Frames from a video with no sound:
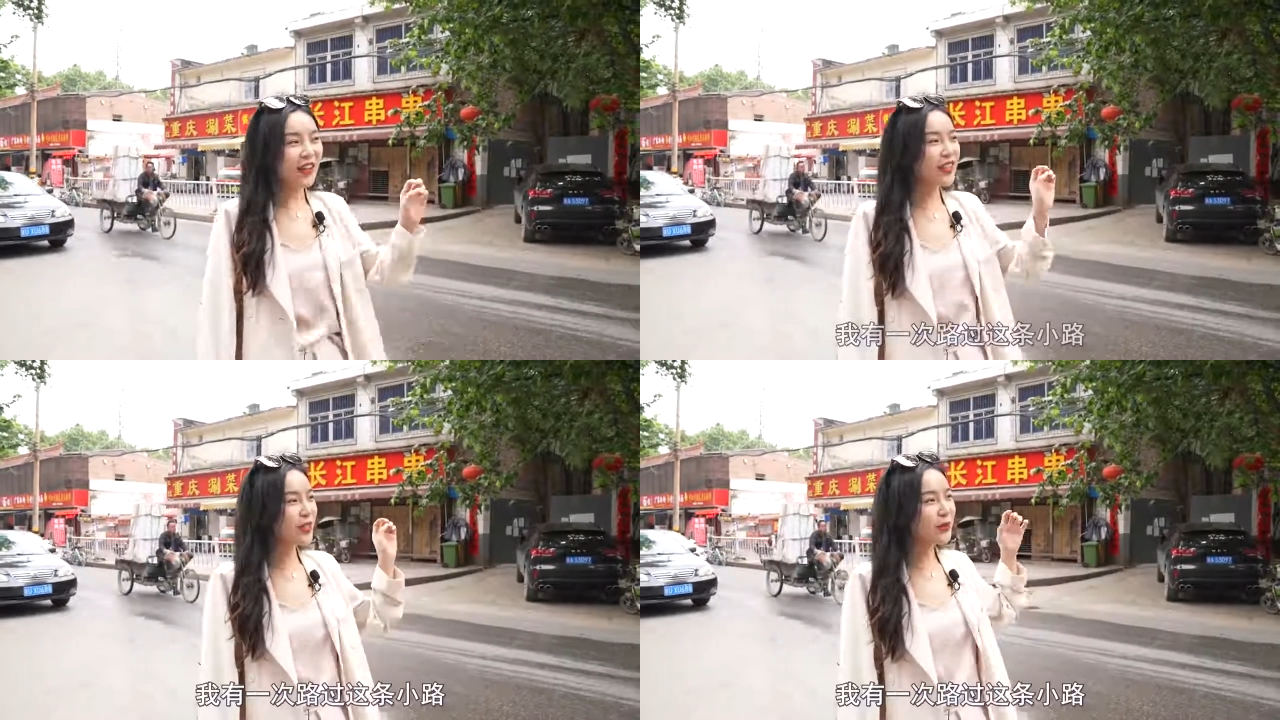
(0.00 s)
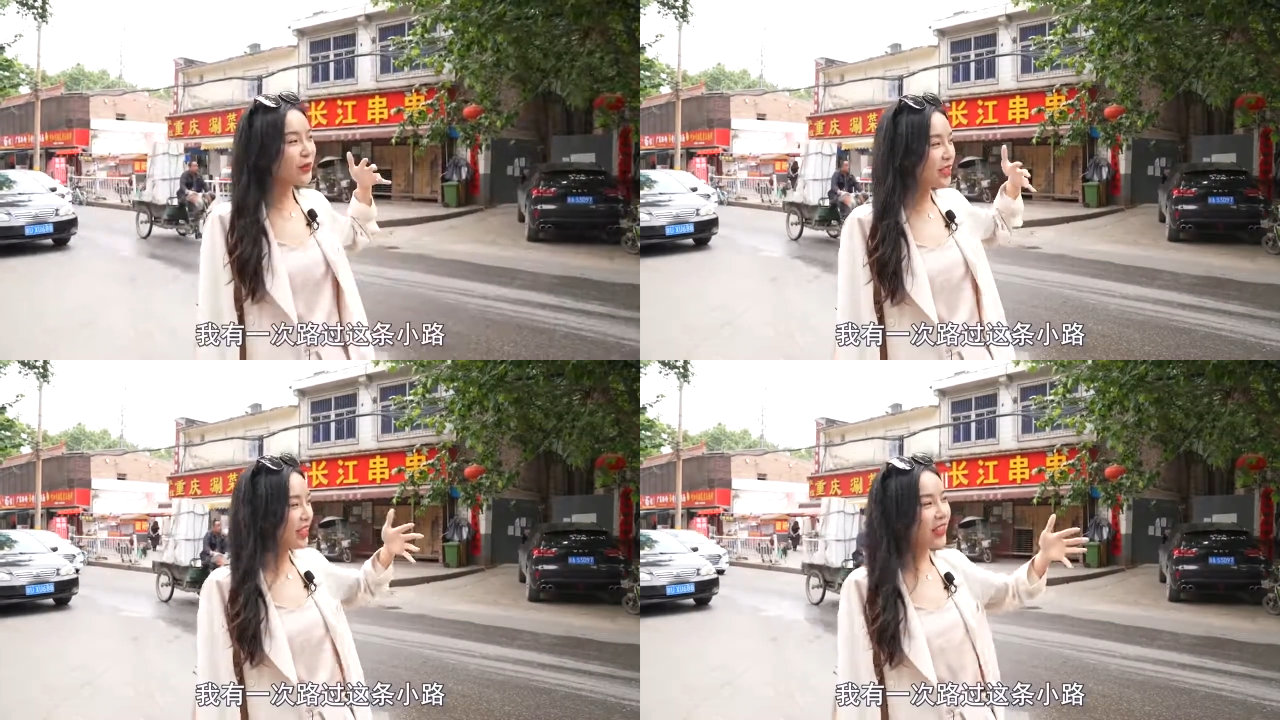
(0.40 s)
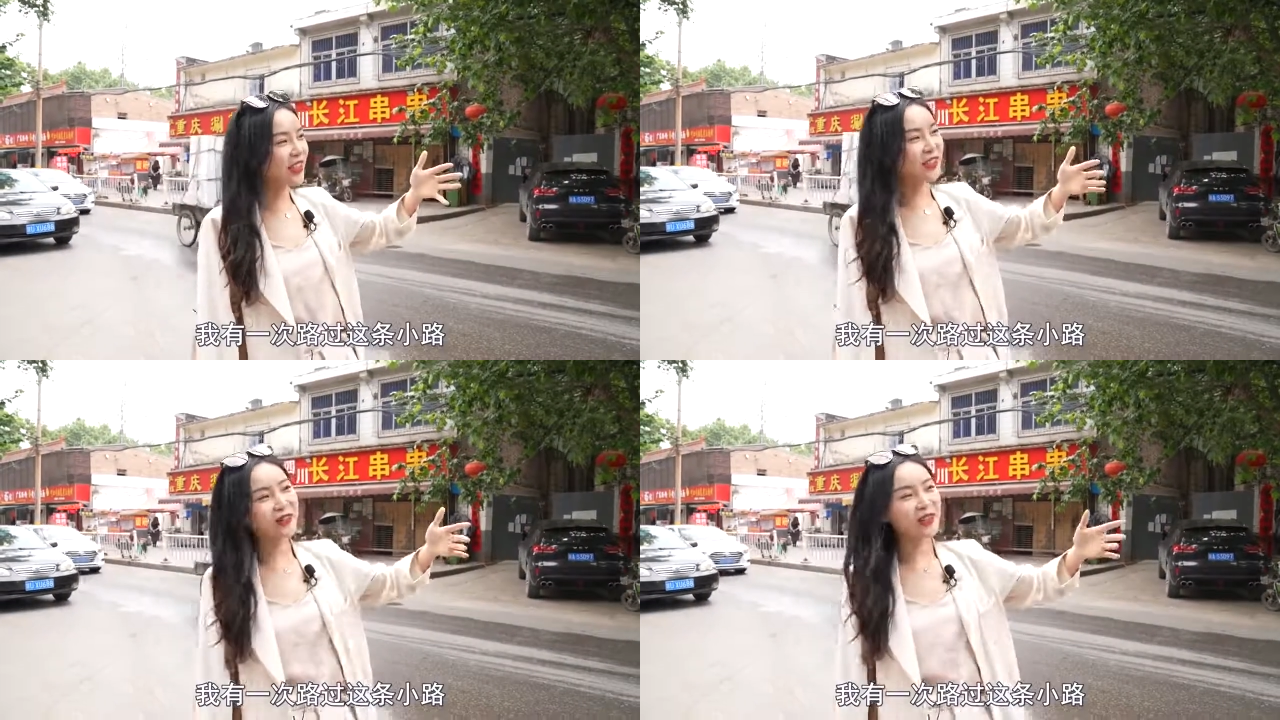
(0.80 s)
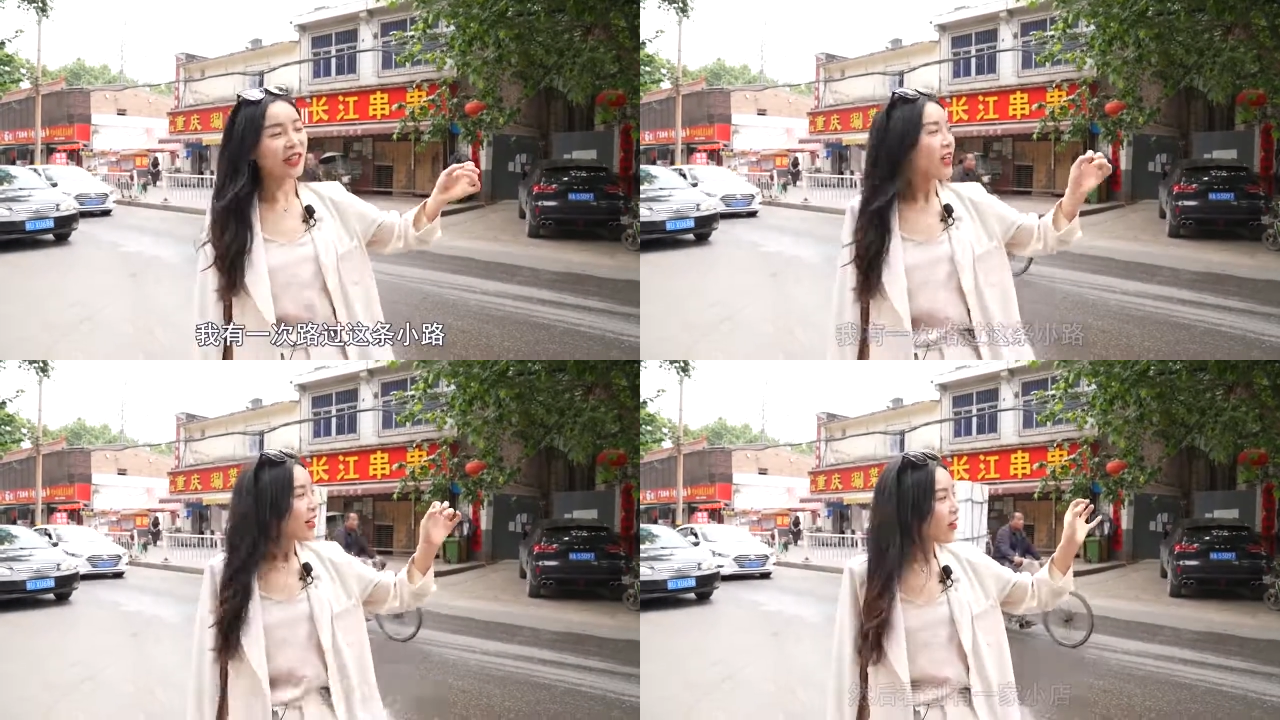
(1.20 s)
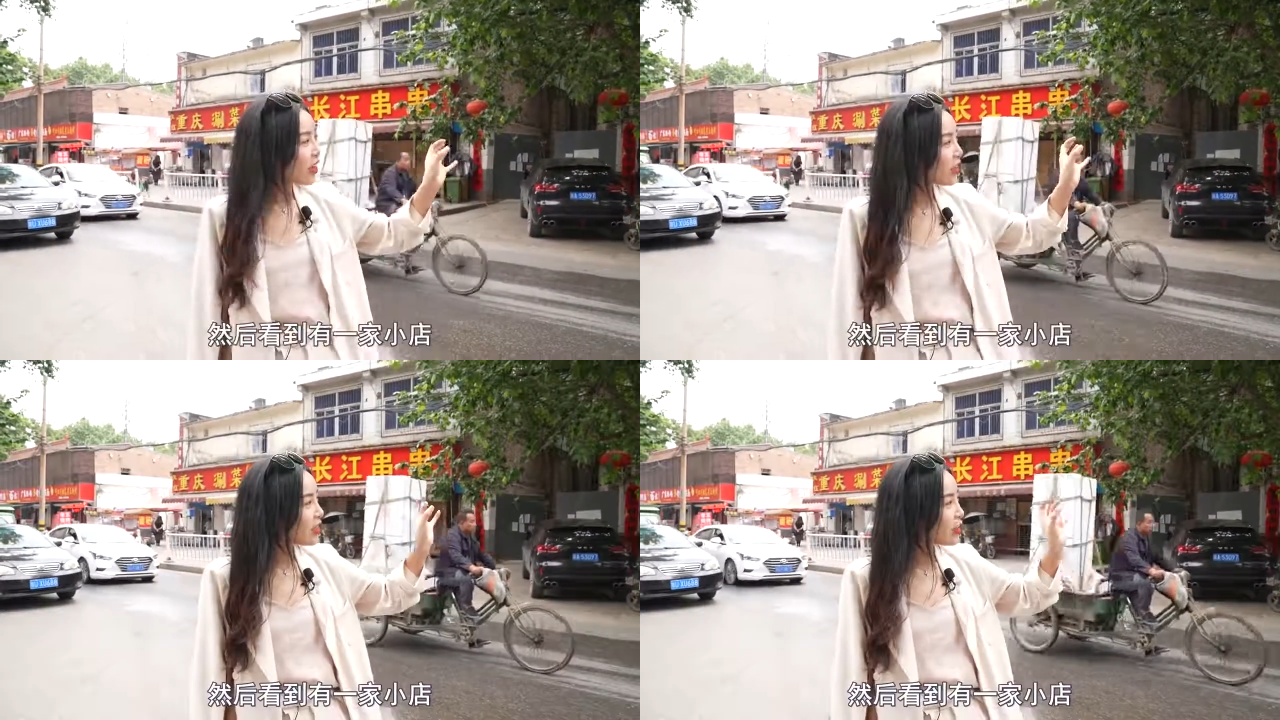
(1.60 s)
我有一次路过这条小路，然后
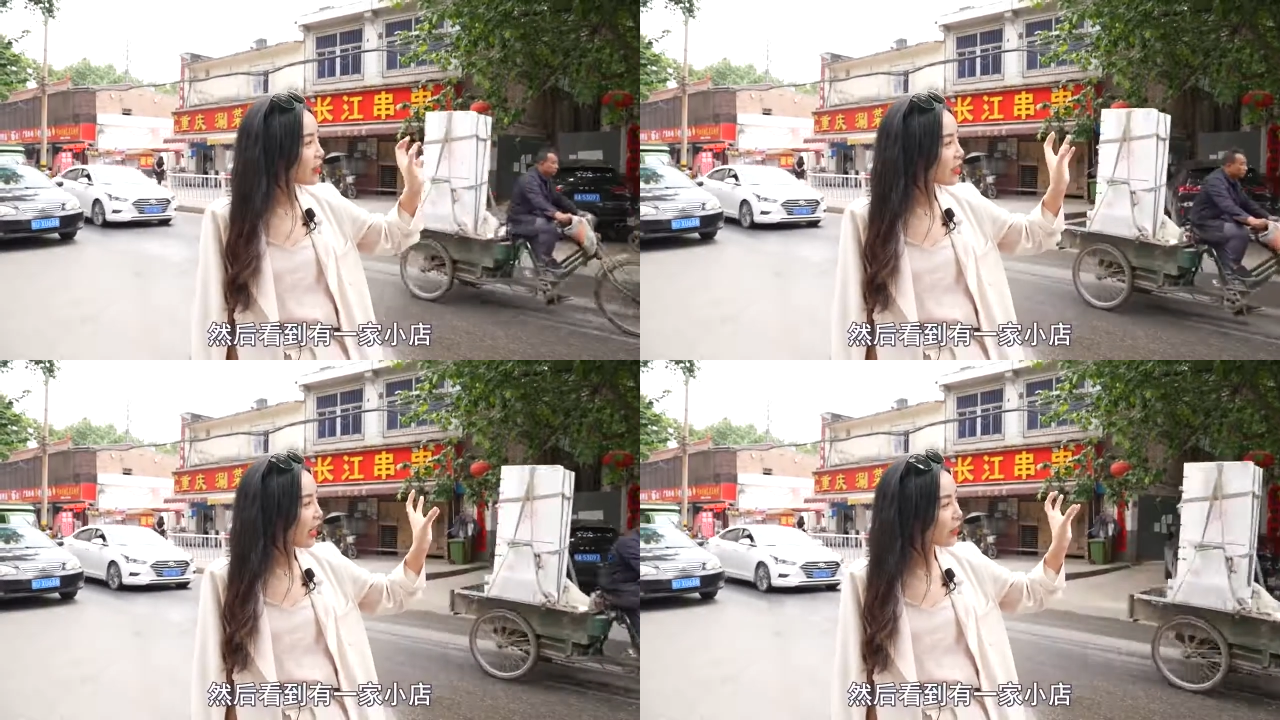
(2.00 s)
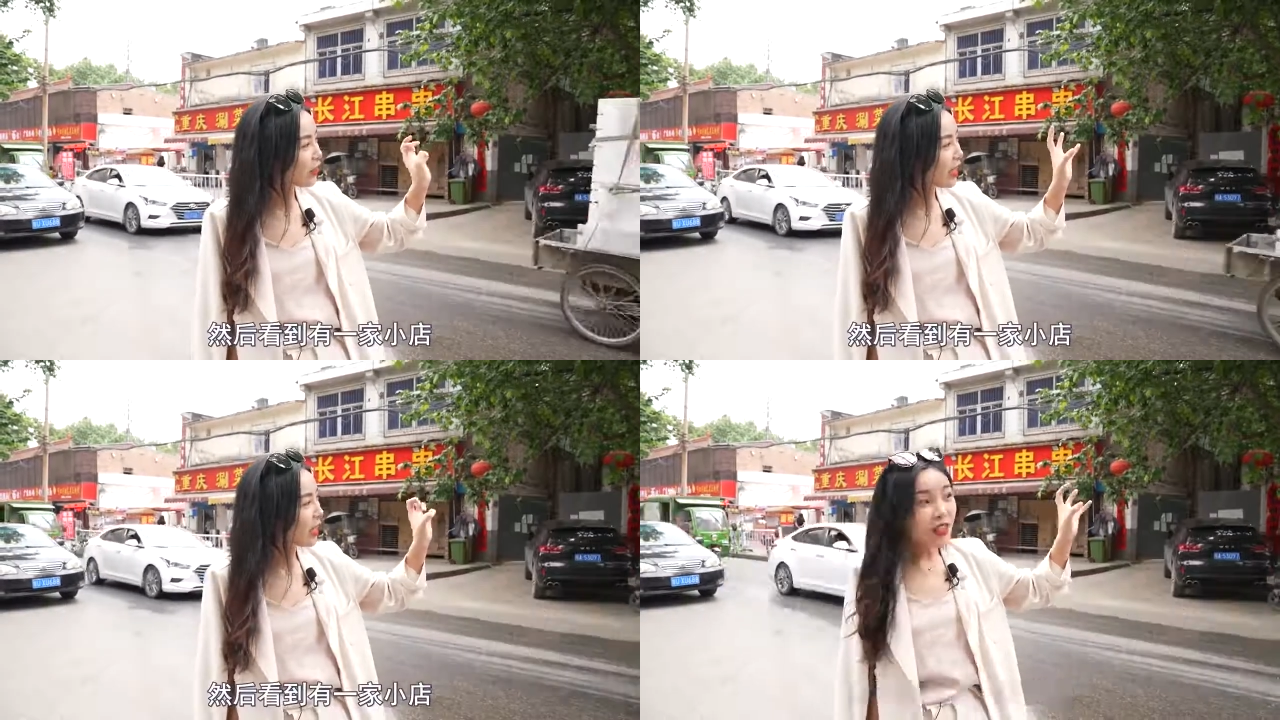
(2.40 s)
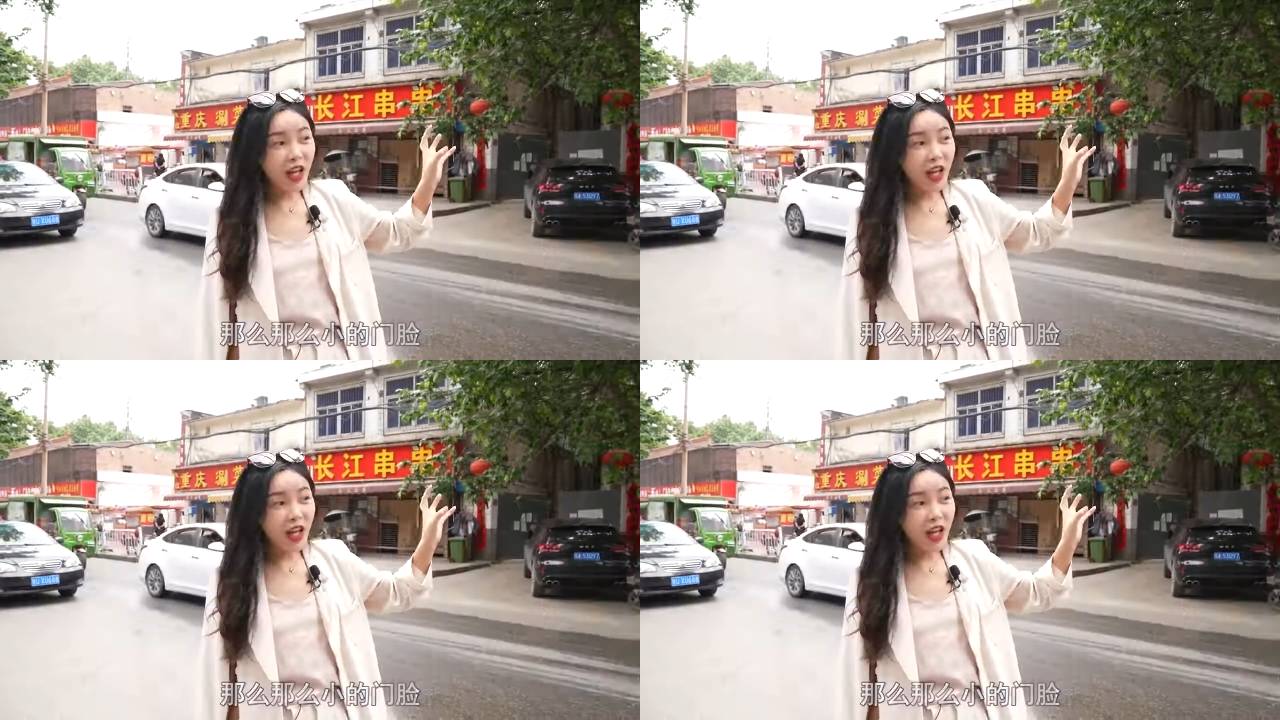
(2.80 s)
看到有一家小店，